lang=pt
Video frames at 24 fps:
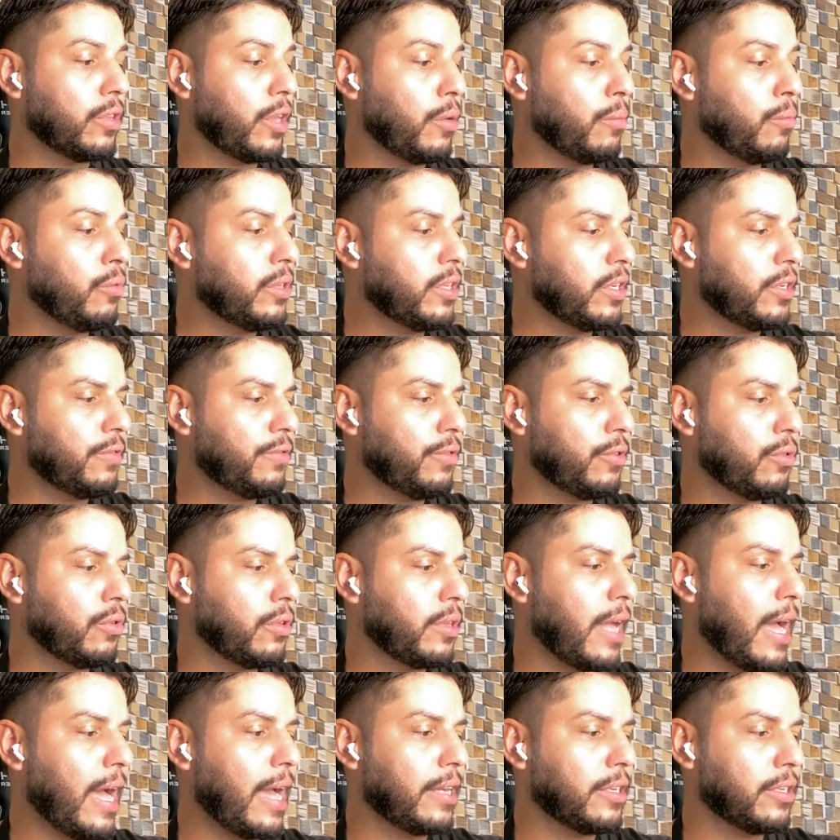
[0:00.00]
tenho muita
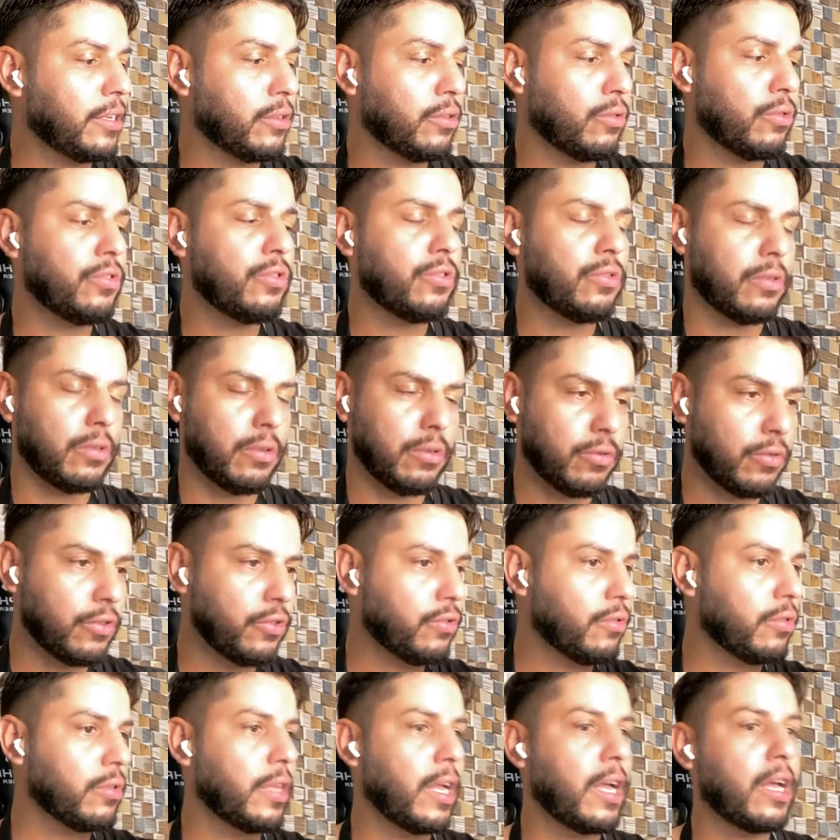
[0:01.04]
dificuldade, eu estou
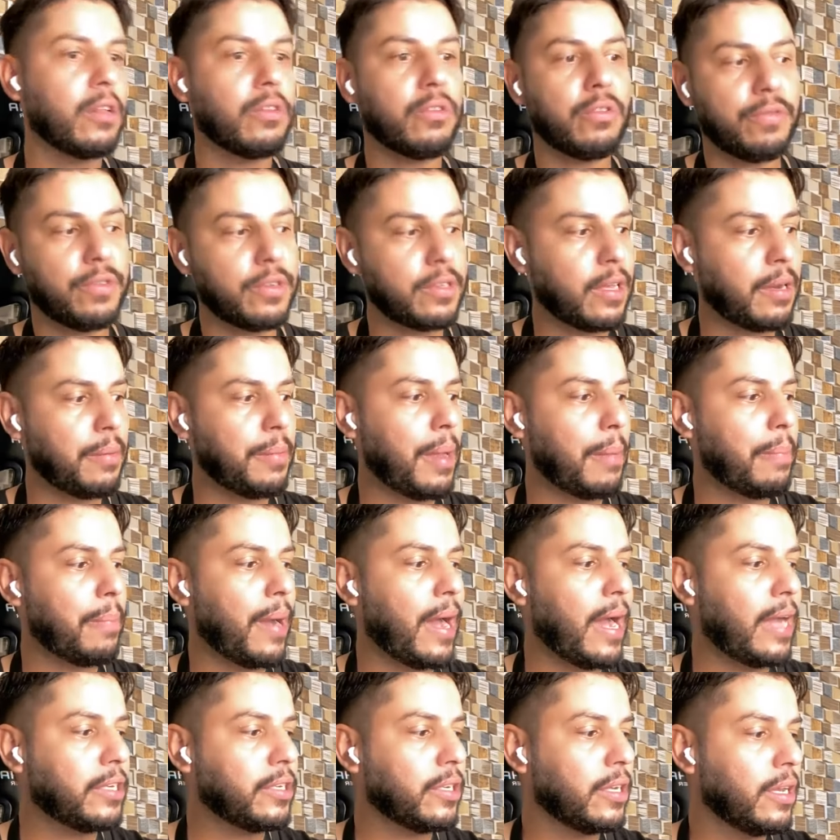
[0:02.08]
estudando, estou fazendo a minha
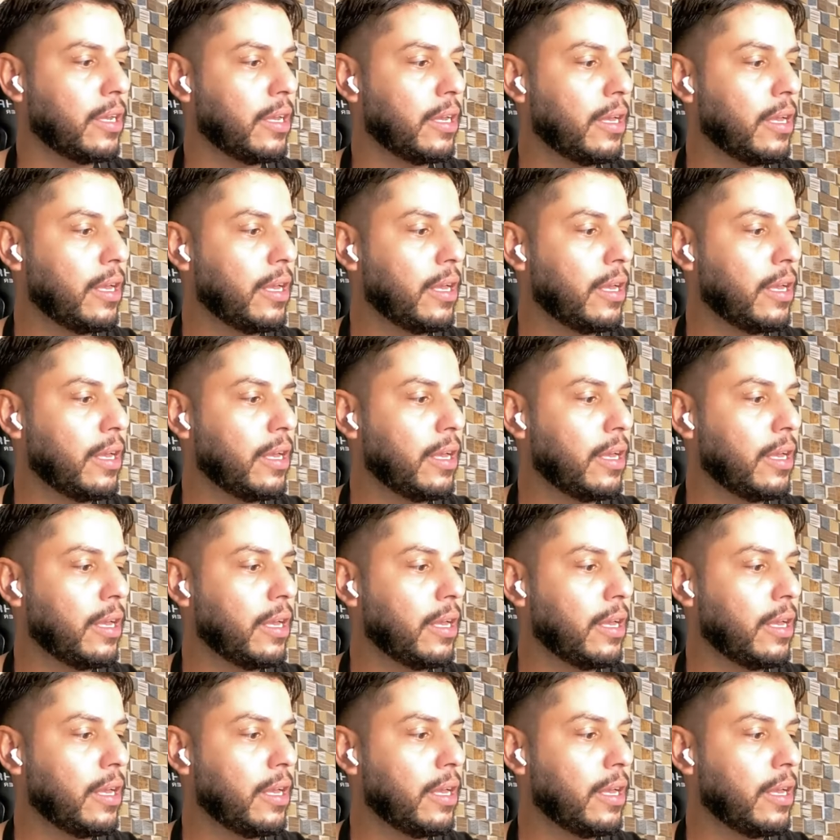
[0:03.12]
parte,